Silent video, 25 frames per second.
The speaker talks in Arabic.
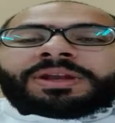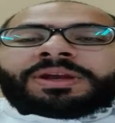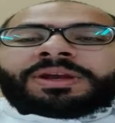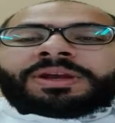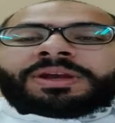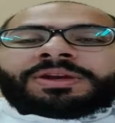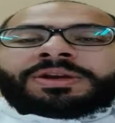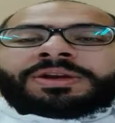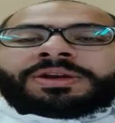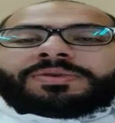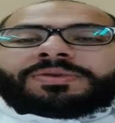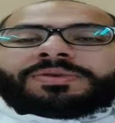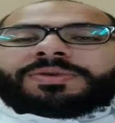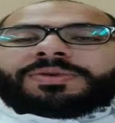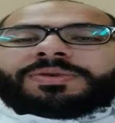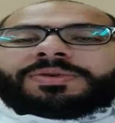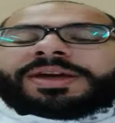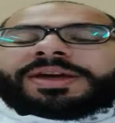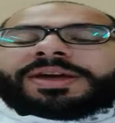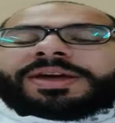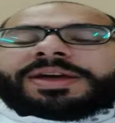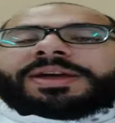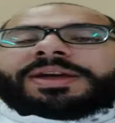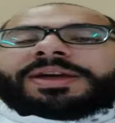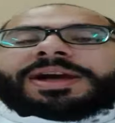
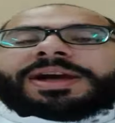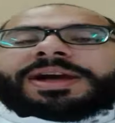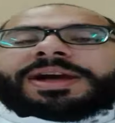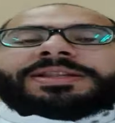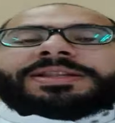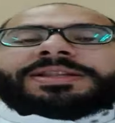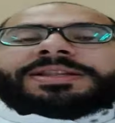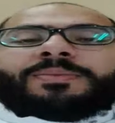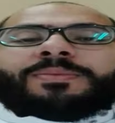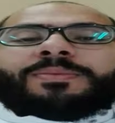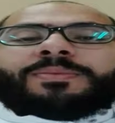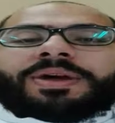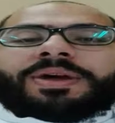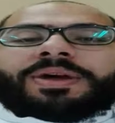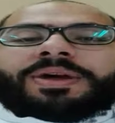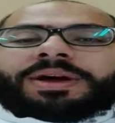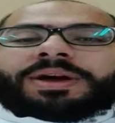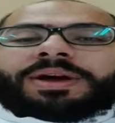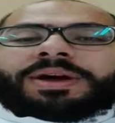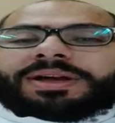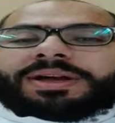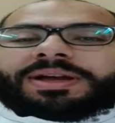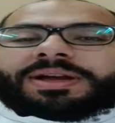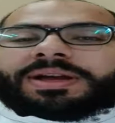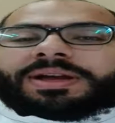وايضا عدم وضع
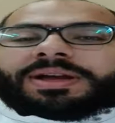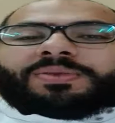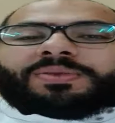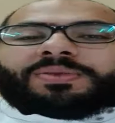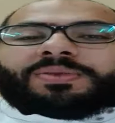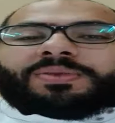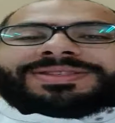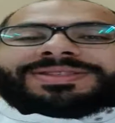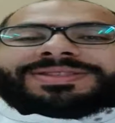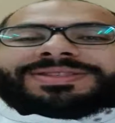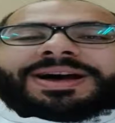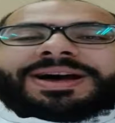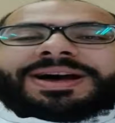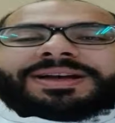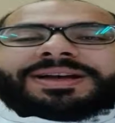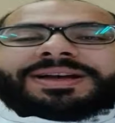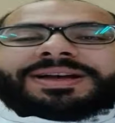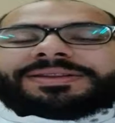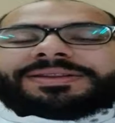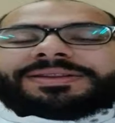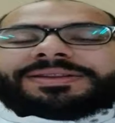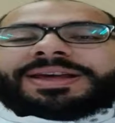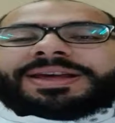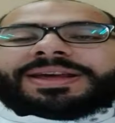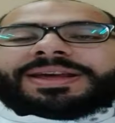
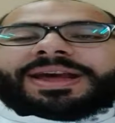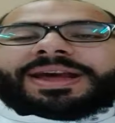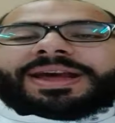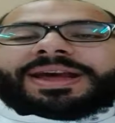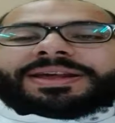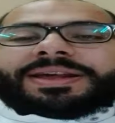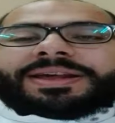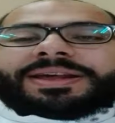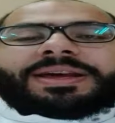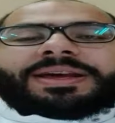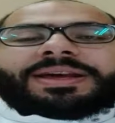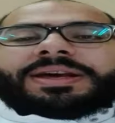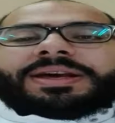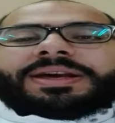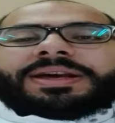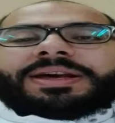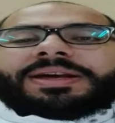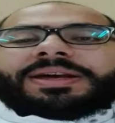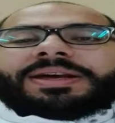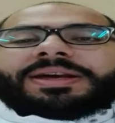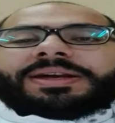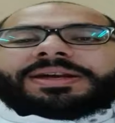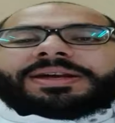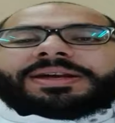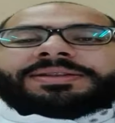الوسائد يعني
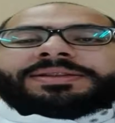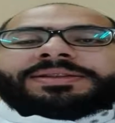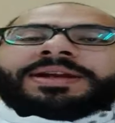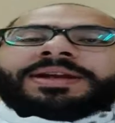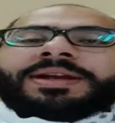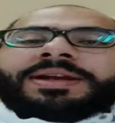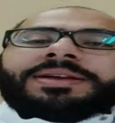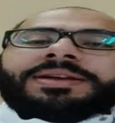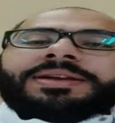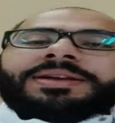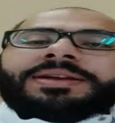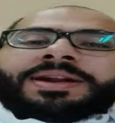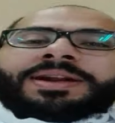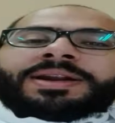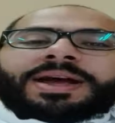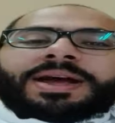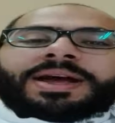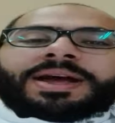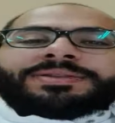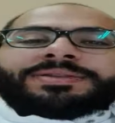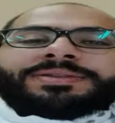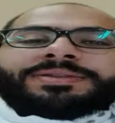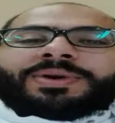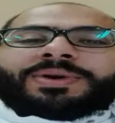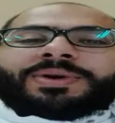تحت
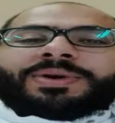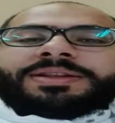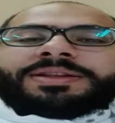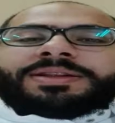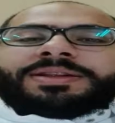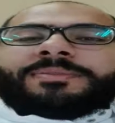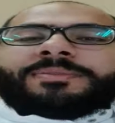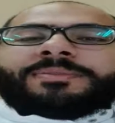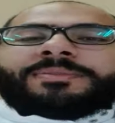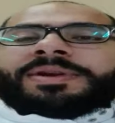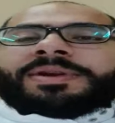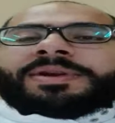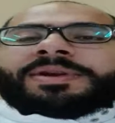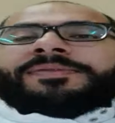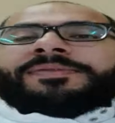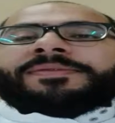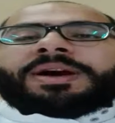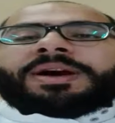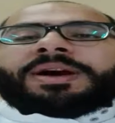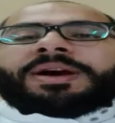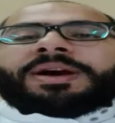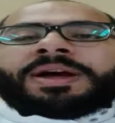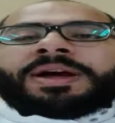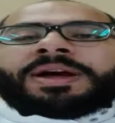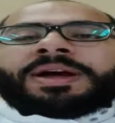الراس وعدم رفع
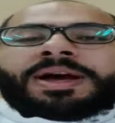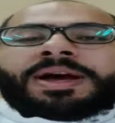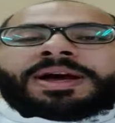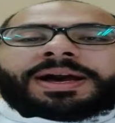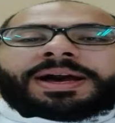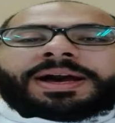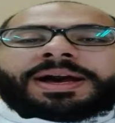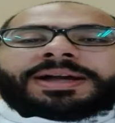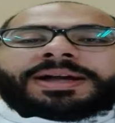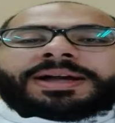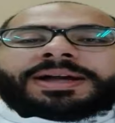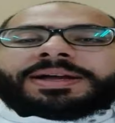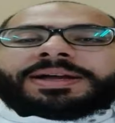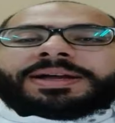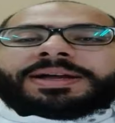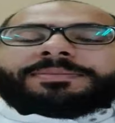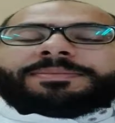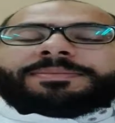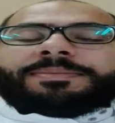قدم